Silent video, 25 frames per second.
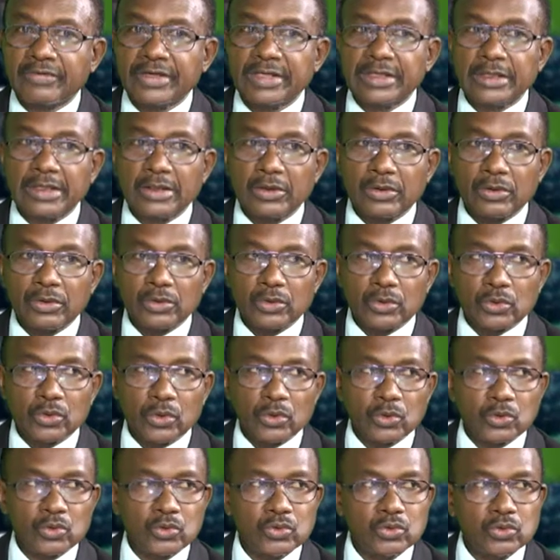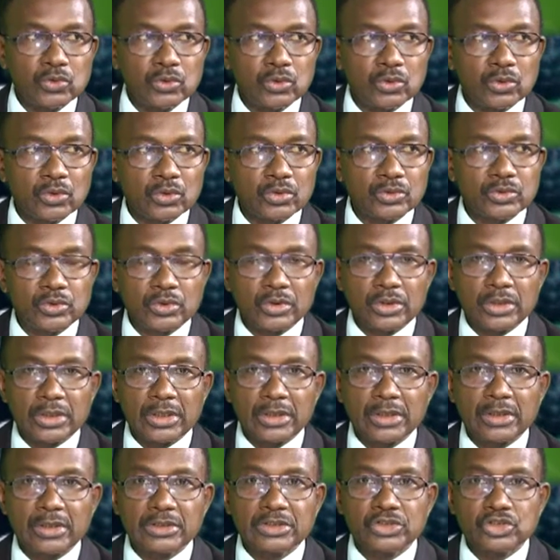le, concours de
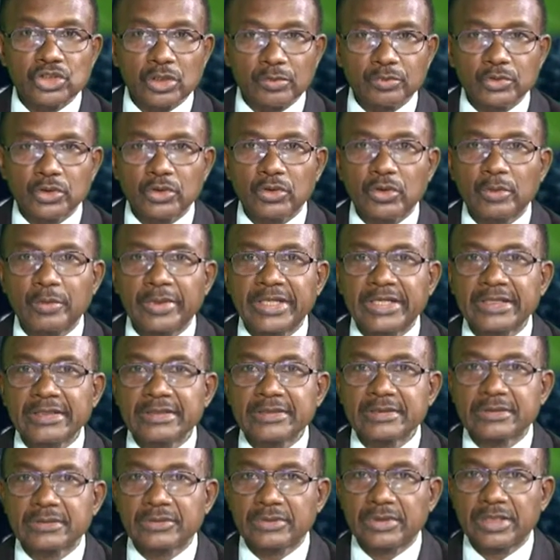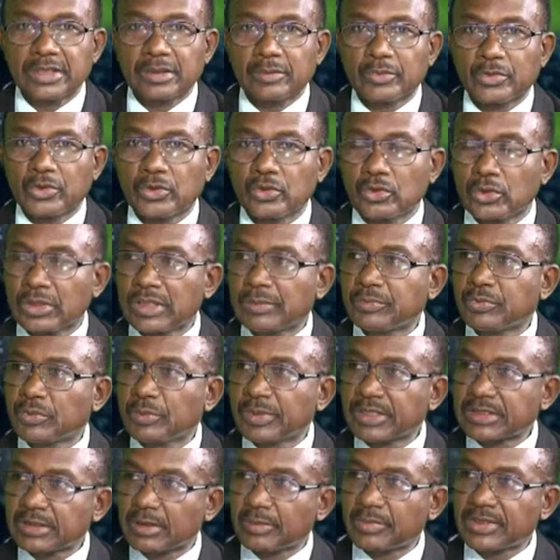la Chambre de commerce de Narbonne, on a pu
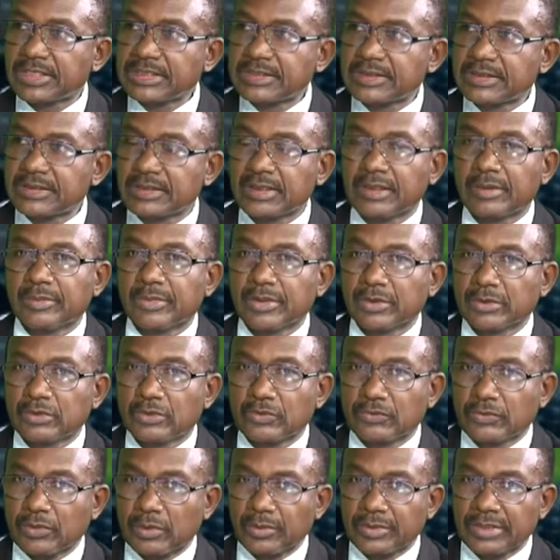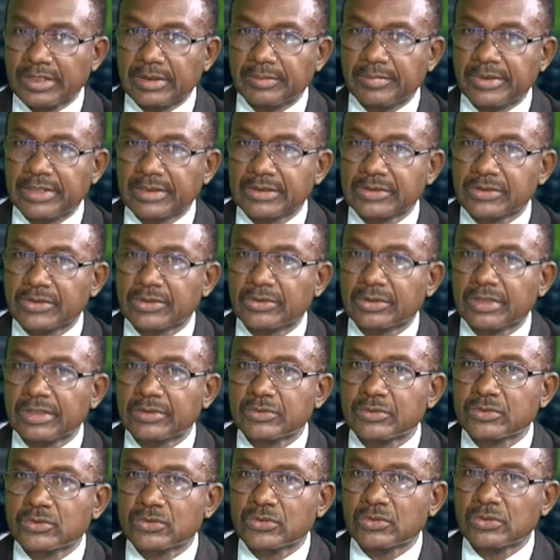mettre en place des éléments de former des personnes
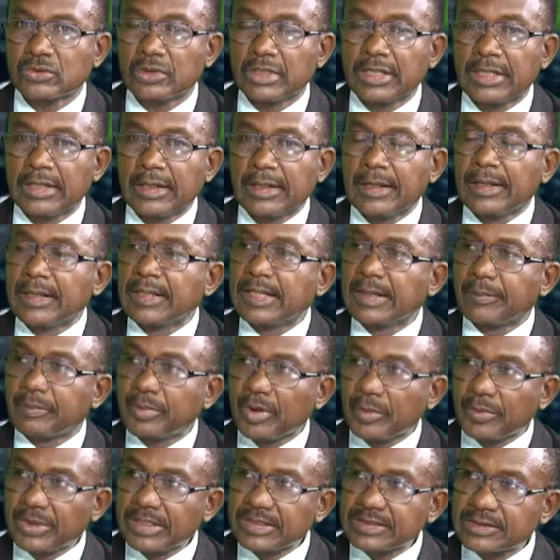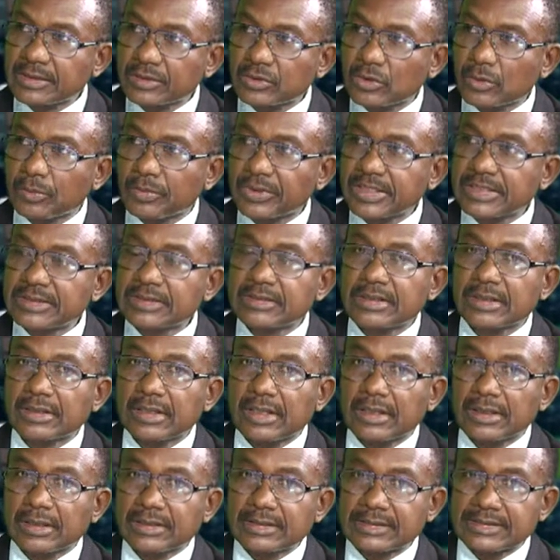là-dessus. Les premières entreprises
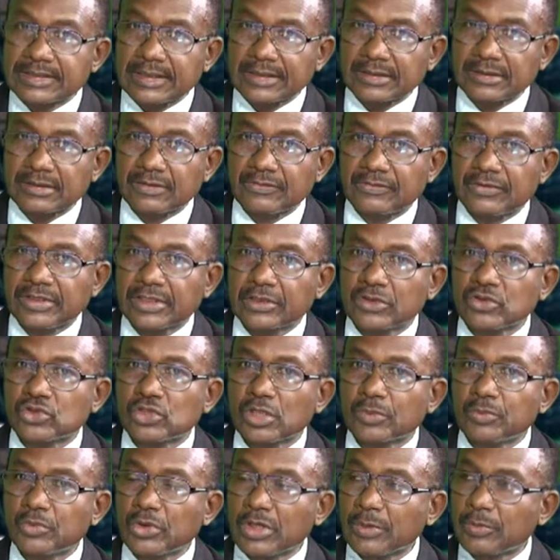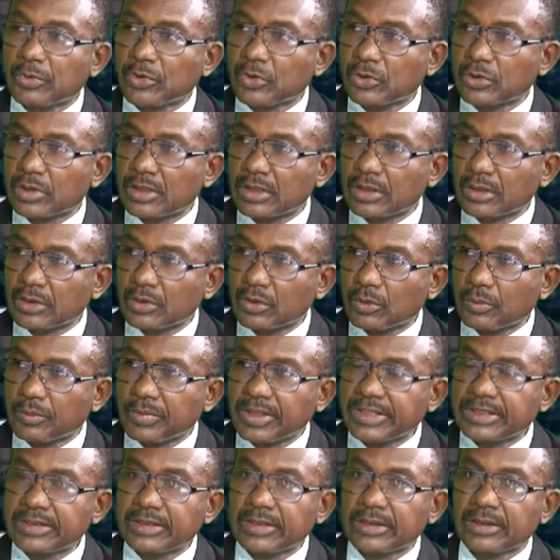certifiées que j'ai pu
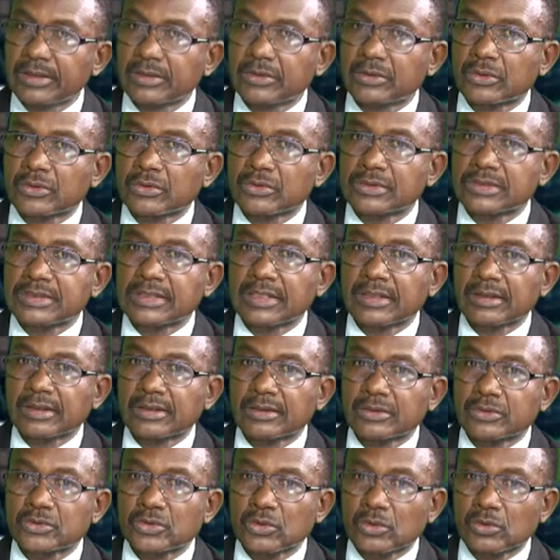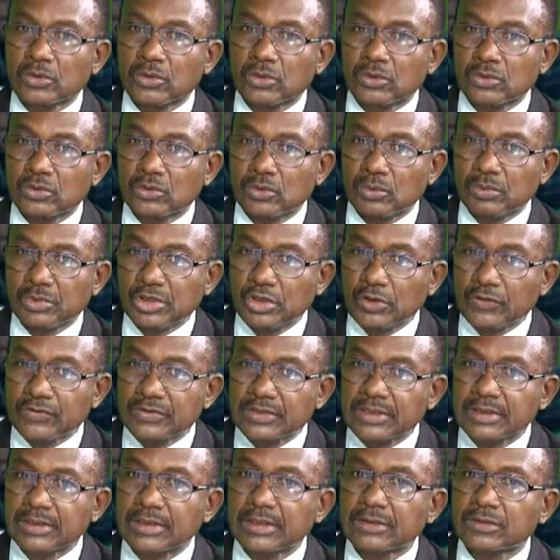accompagner concernent, sont de
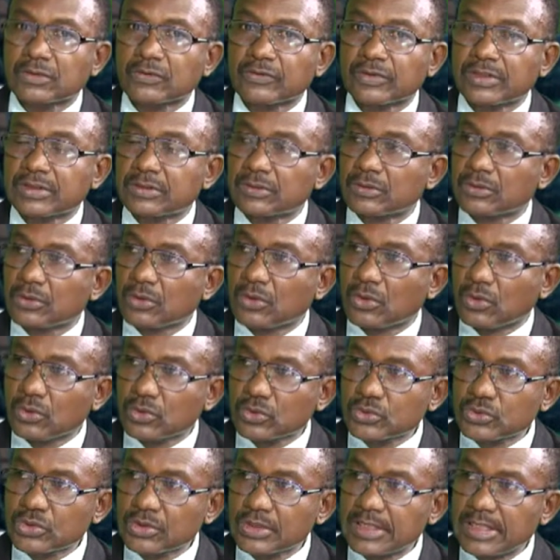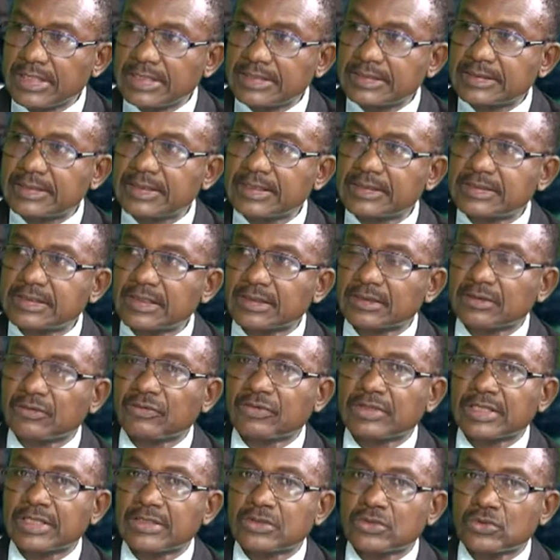1991. C'est des
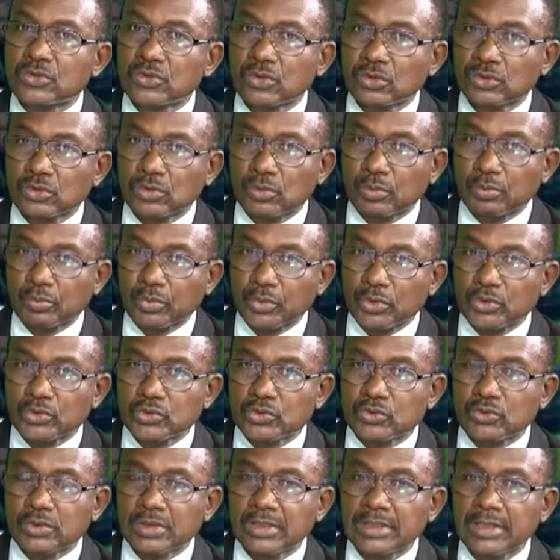certifications de produits